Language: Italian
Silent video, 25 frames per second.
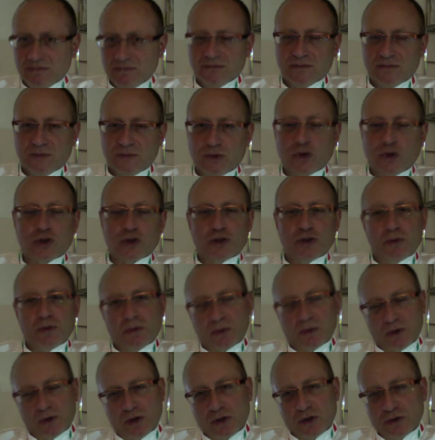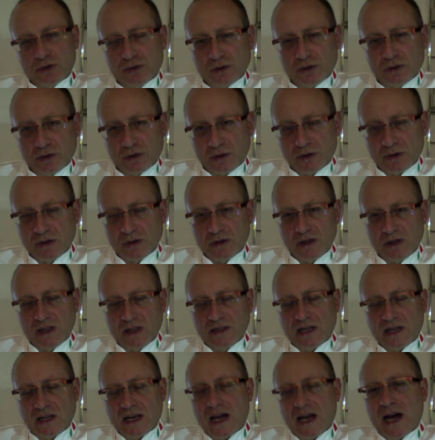un ottimo prodotto
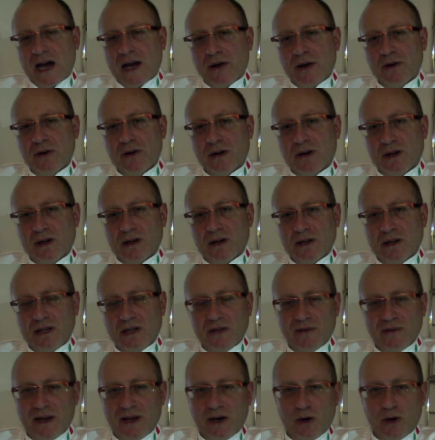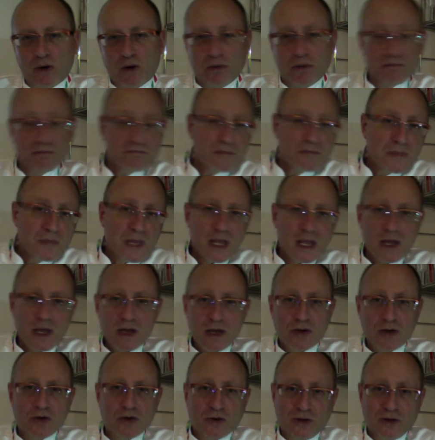italiano, a livello,
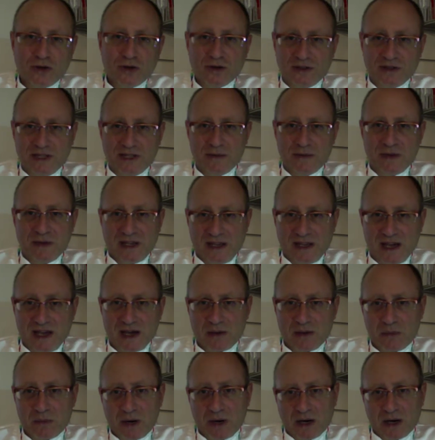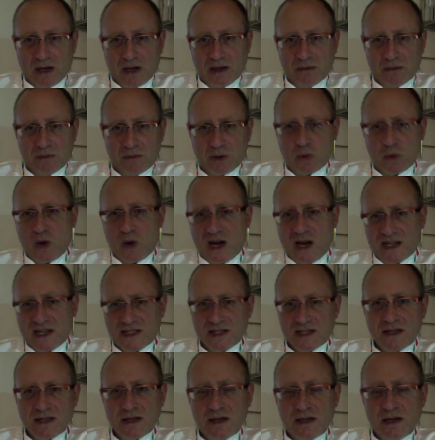non dico di De Meyer, ma, ma
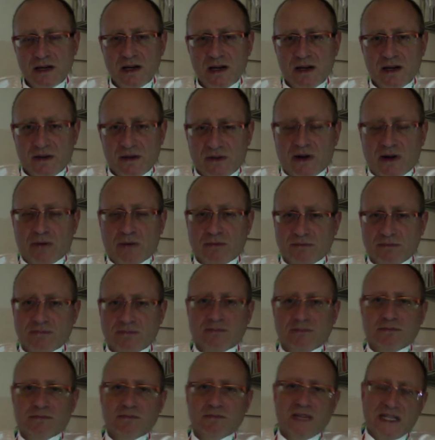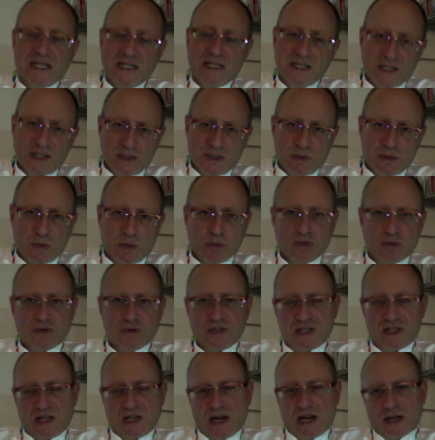quasi, fa un bellissimo
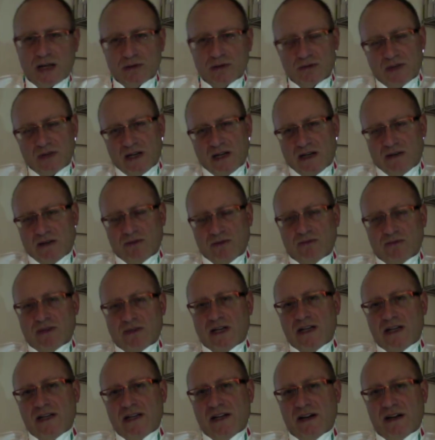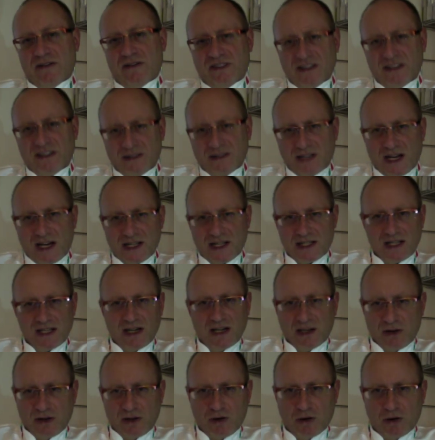multistrato, una, una linea fantastica
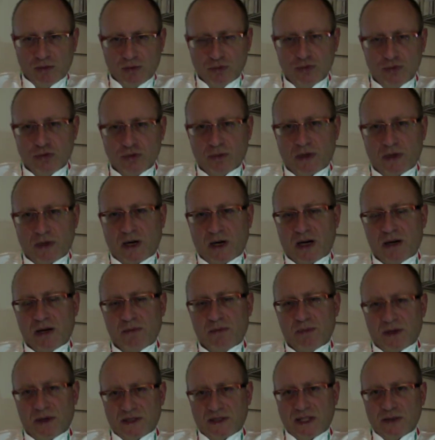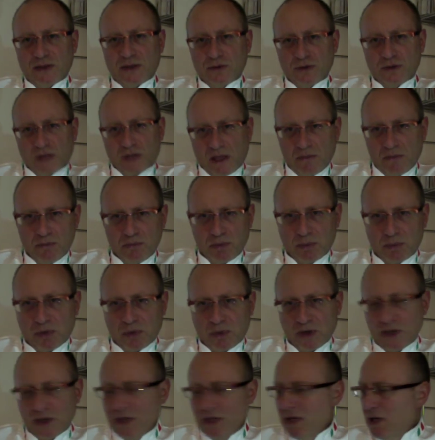che ho avuto per, per, tanto tempo.
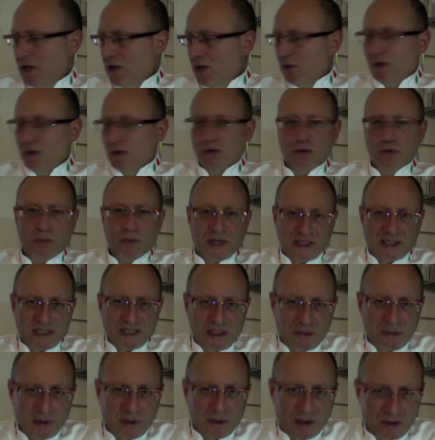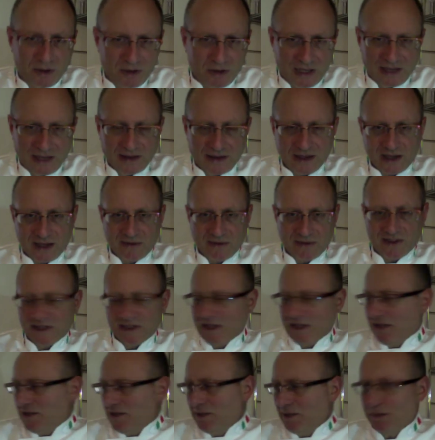Poi quando partii per l'Olanda la
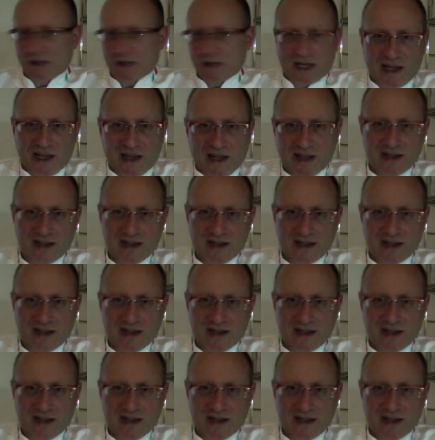vendetti perché